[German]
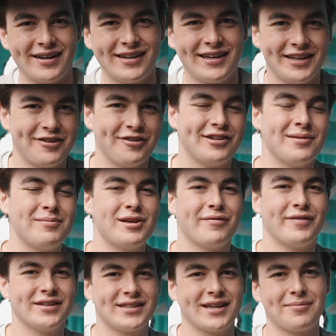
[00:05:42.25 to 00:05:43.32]
Ich hatte euch nämlich auf
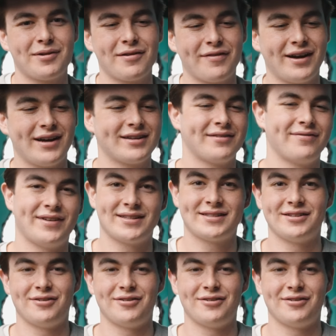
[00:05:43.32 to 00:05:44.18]
Instagram gefragt, was